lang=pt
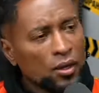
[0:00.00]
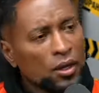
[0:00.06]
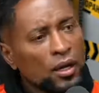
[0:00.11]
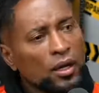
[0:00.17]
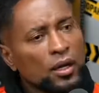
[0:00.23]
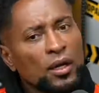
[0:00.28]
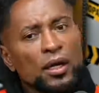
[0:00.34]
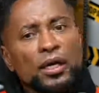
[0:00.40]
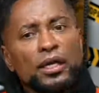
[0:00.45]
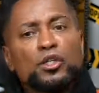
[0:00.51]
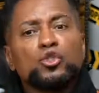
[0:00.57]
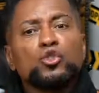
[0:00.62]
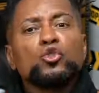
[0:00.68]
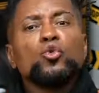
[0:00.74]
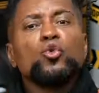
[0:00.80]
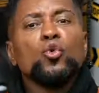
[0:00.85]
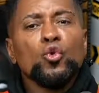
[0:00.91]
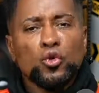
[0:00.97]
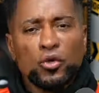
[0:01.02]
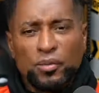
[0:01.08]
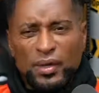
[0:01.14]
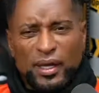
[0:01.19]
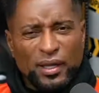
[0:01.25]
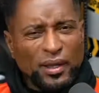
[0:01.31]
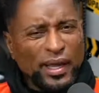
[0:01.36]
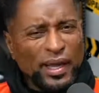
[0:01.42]
Escuro?
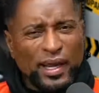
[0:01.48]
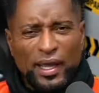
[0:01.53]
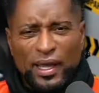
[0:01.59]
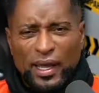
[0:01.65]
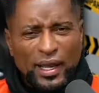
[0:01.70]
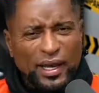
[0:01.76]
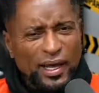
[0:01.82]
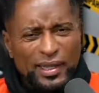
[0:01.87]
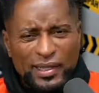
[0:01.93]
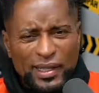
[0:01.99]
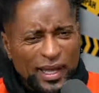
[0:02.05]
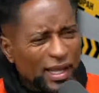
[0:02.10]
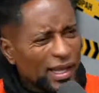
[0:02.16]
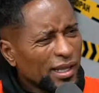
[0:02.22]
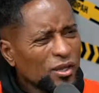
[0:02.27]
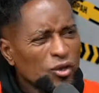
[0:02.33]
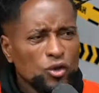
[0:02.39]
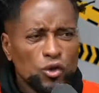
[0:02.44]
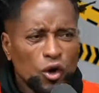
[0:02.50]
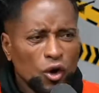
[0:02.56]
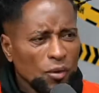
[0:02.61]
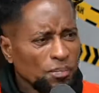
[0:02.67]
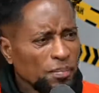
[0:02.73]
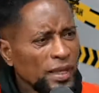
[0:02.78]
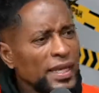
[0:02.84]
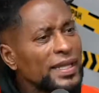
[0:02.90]
Escuro, mano. Era, era, era
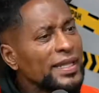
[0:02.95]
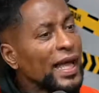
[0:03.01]
top.